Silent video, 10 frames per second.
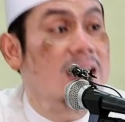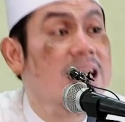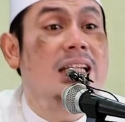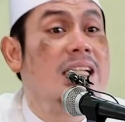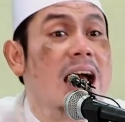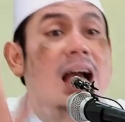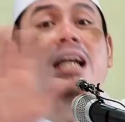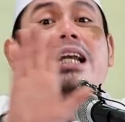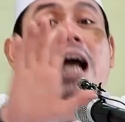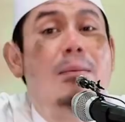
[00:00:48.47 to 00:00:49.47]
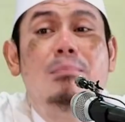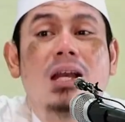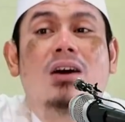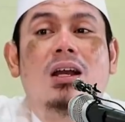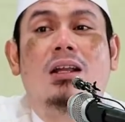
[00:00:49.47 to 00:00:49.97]
Artinya tidak akan
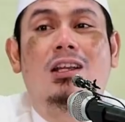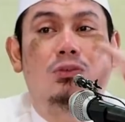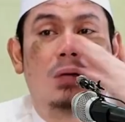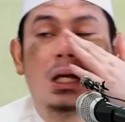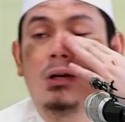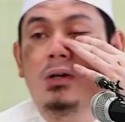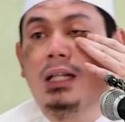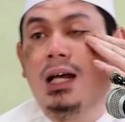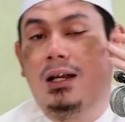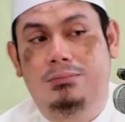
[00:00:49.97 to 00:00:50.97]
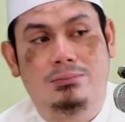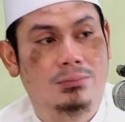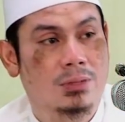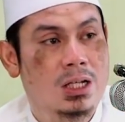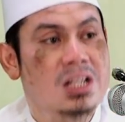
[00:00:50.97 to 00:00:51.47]
diambil oleh Allah Subhanahu wa taala.
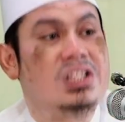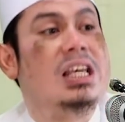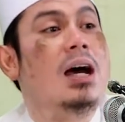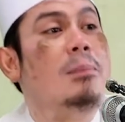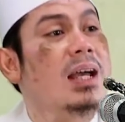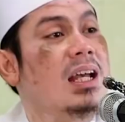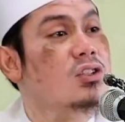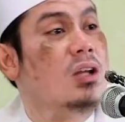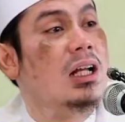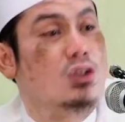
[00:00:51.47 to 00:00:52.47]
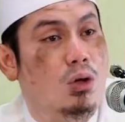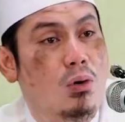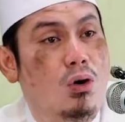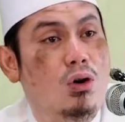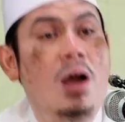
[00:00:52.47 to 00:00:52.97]
Siapa yang sholat
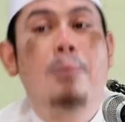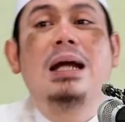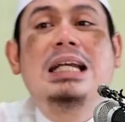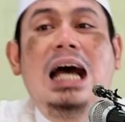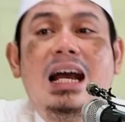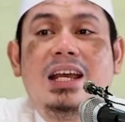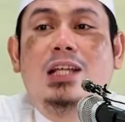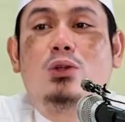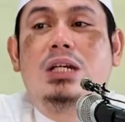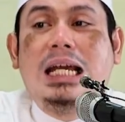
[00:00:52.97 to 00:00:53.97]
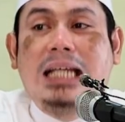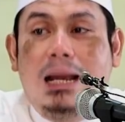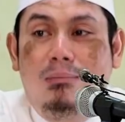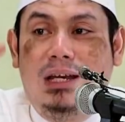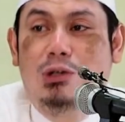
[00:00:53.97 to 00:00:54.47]
subuh pada hari itu dia
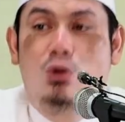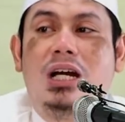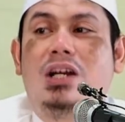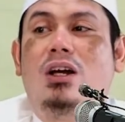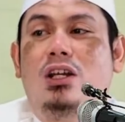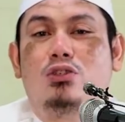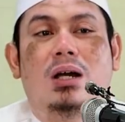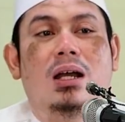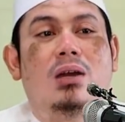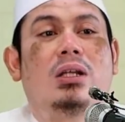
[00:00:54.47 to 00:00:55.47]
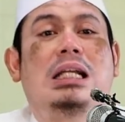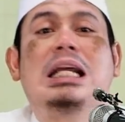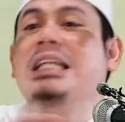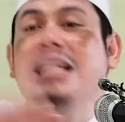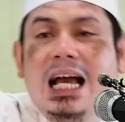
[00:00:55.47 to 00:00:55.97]
dalam lindungan Allah Subhanahu wa
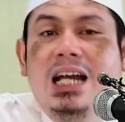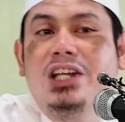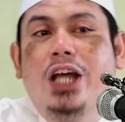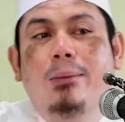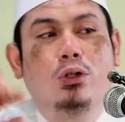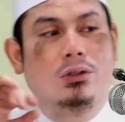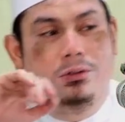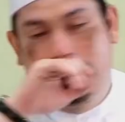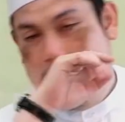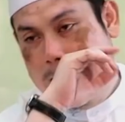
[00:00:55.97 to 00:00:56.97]
taala dan tidak akan dicabut.